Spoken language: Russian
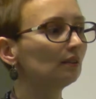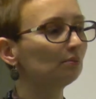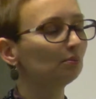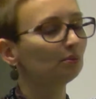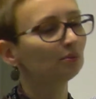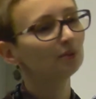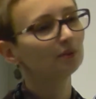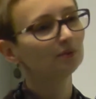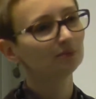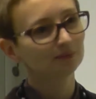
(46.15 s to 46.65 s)

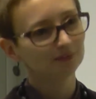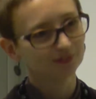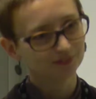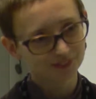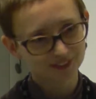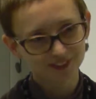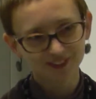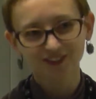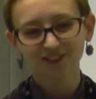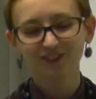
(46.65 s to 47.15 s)
будем
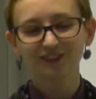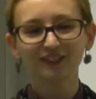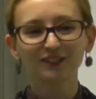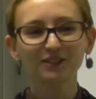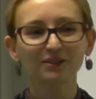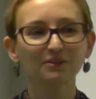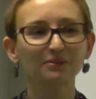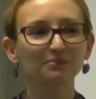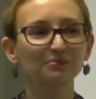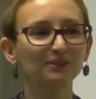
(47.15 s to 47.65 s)
видеть
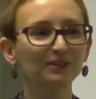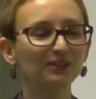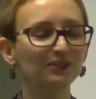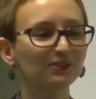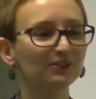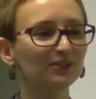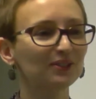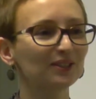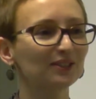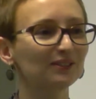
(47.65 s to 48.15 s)
Владимира
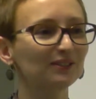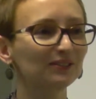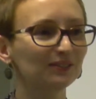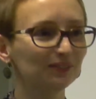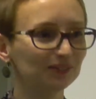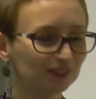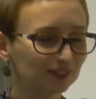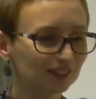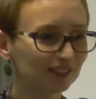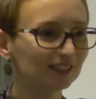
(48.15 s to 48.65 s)
Петровича
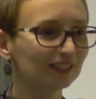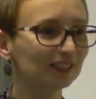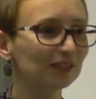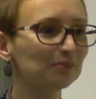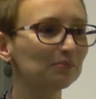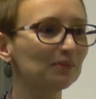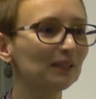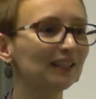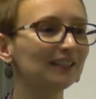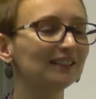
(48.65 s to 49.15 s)
в стенах
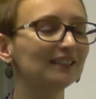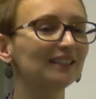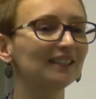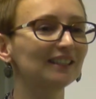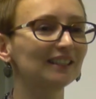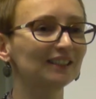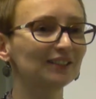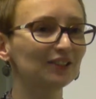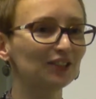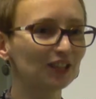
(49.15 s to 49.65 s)

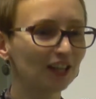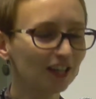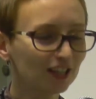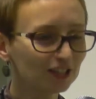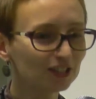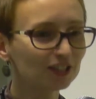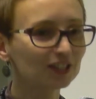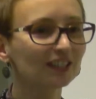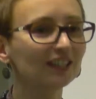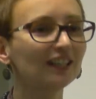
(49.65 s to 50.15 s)
Белинки
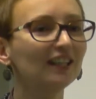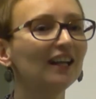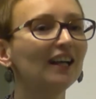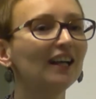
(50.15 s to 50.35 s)
чаще,